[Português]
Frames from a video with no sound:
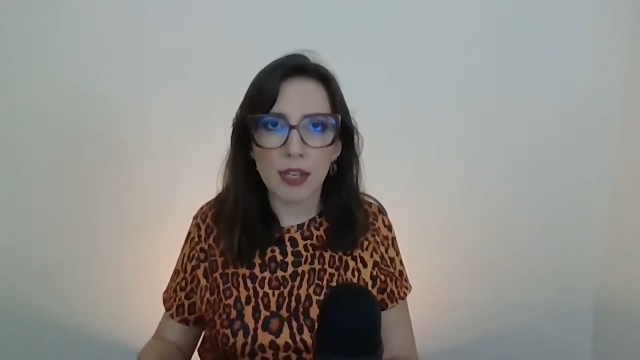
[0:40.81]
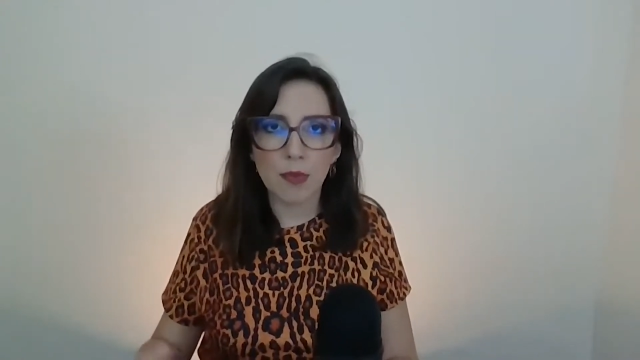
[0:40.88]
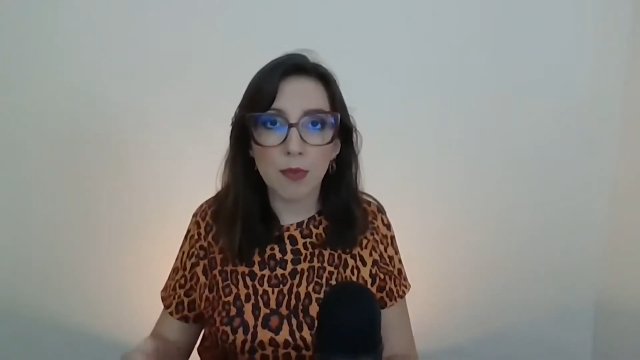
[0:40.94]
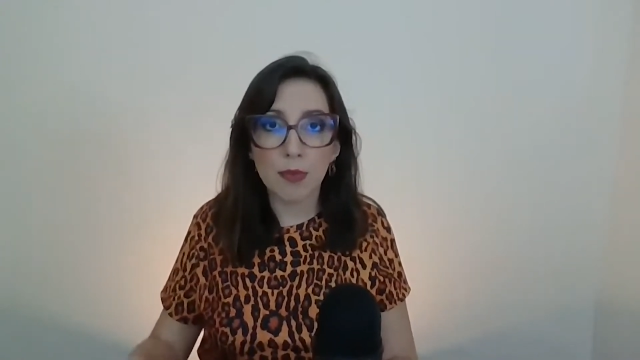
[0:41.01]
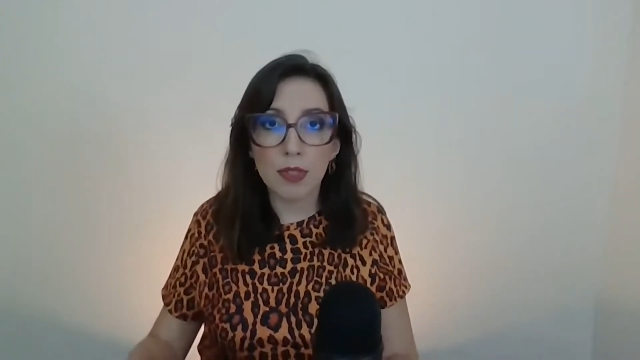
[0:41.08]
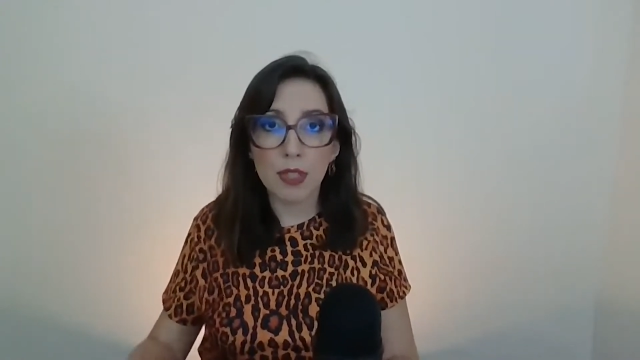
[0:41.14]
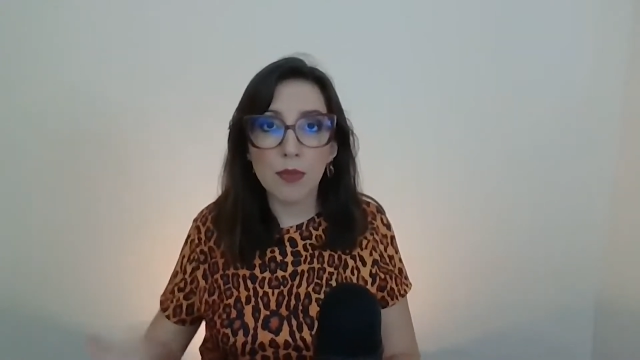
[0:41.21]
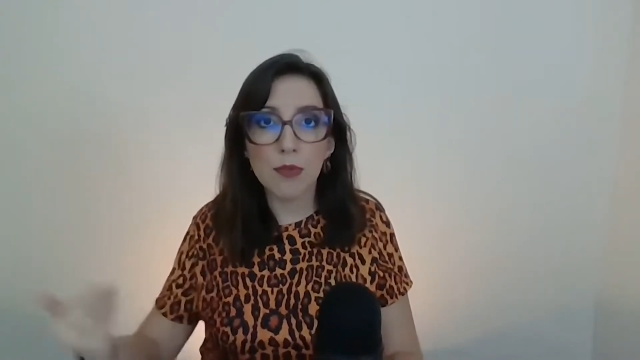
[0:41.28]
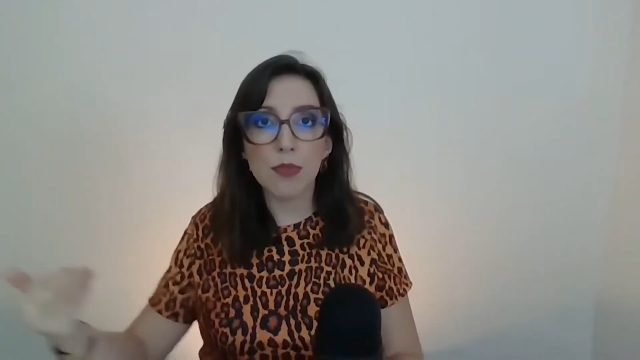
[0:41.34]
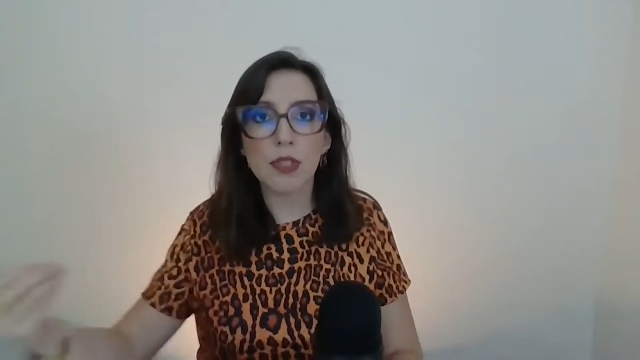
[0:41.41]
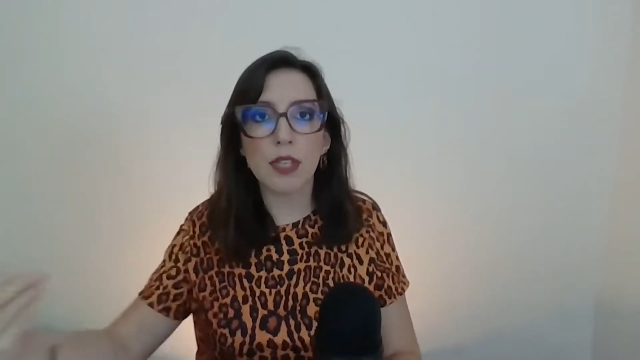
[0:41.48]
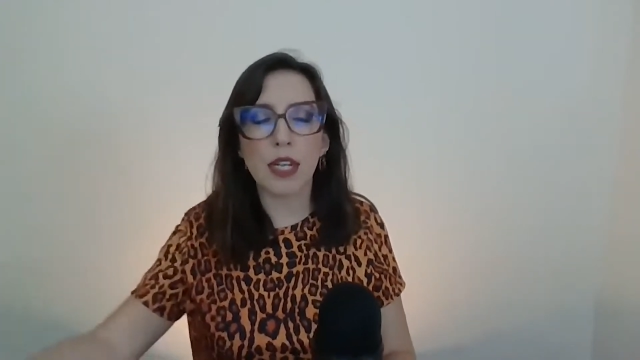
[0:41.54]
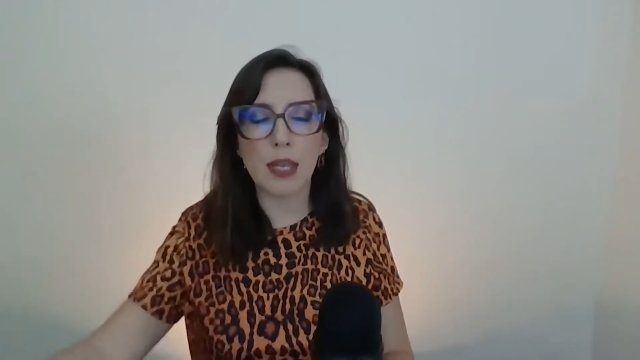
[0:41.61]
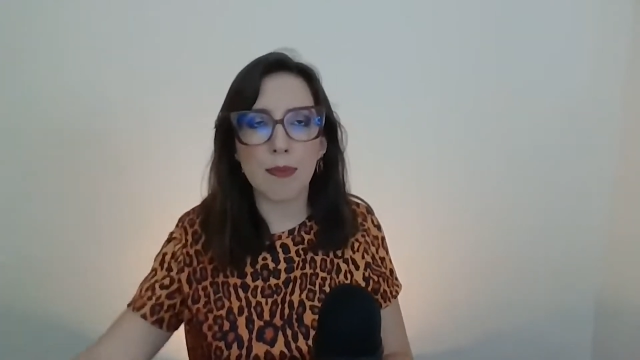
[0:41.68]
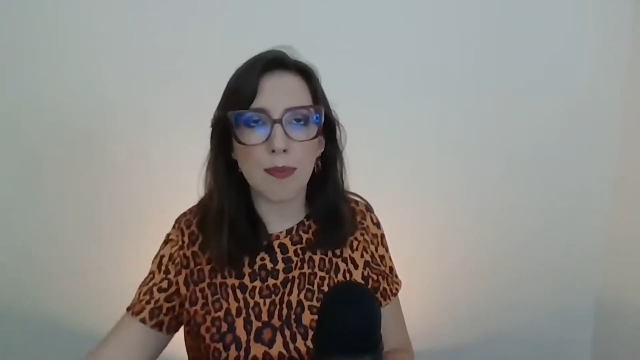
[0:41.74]
eu não
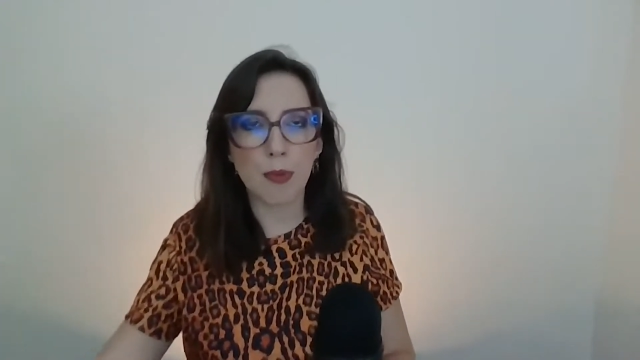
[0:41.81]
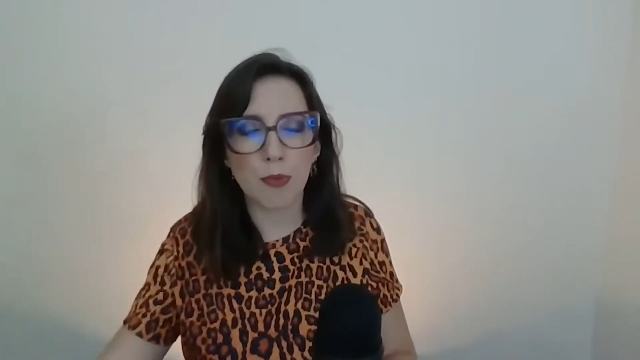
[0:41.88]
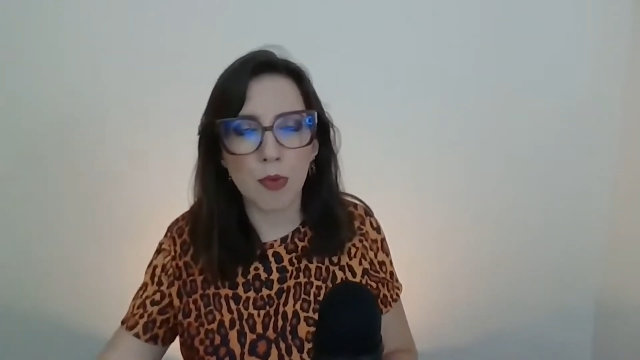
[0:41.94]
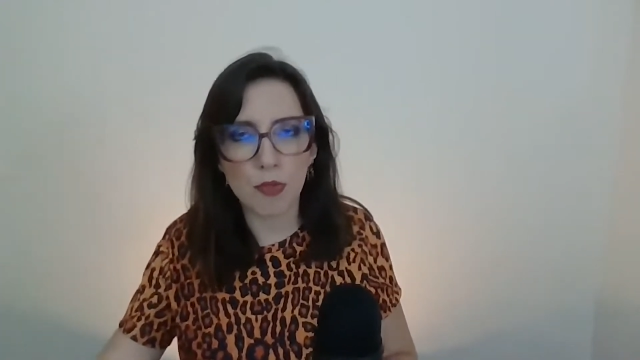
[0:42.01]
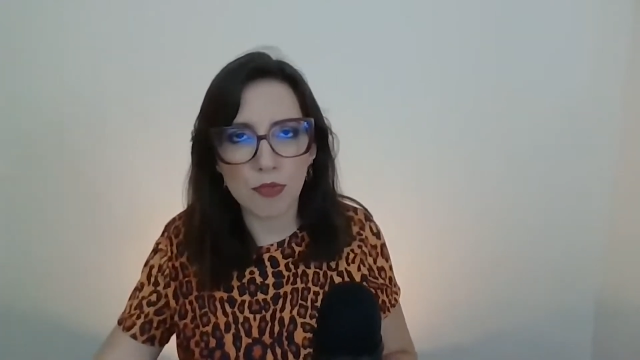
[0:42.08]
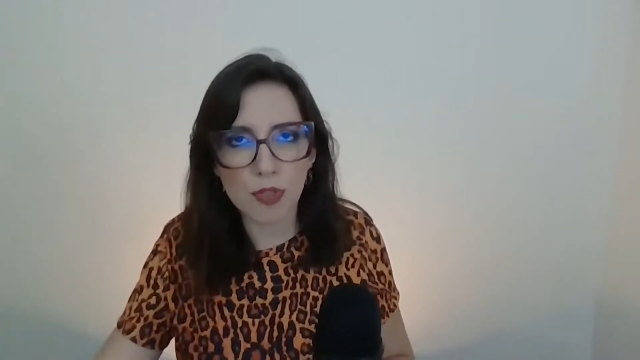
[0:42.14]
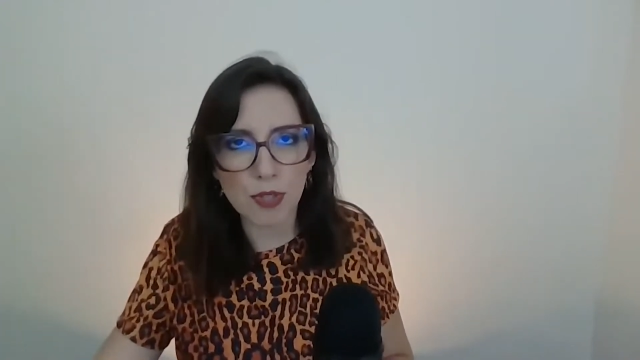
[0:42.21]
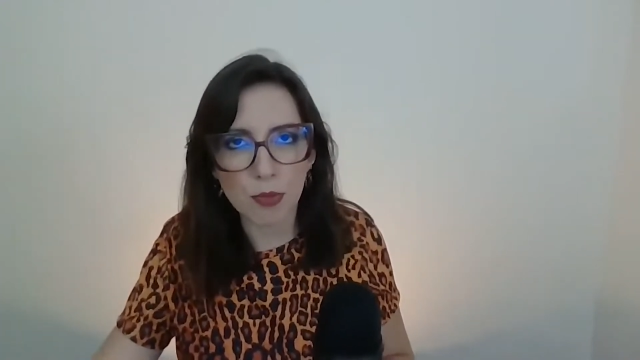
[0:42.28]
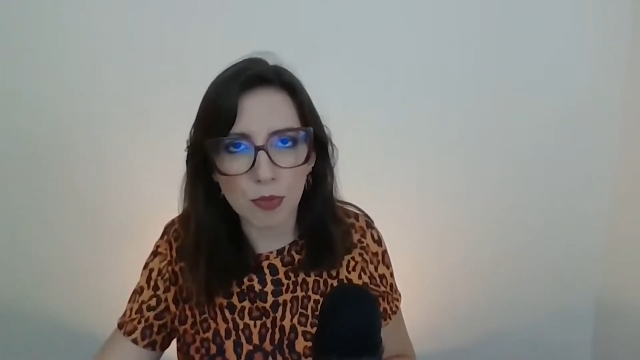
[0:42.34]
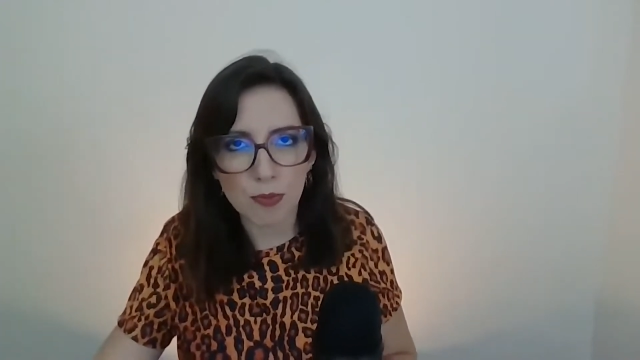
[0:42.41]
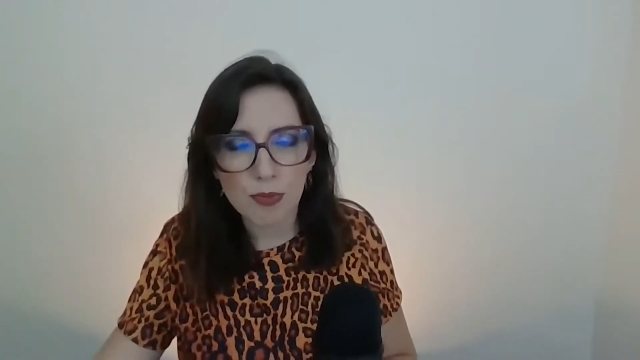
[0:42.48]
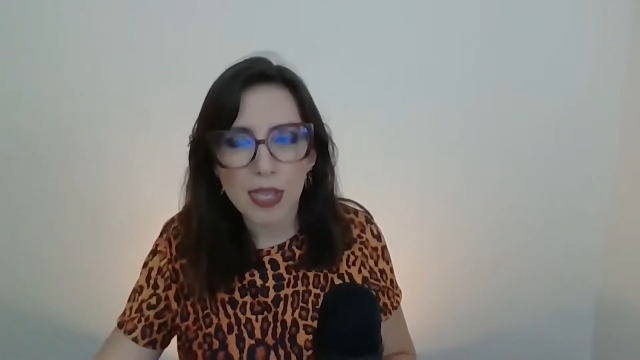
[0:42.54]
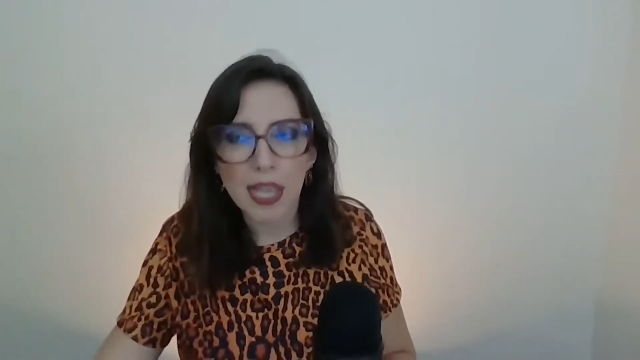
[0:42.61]
serei promovido.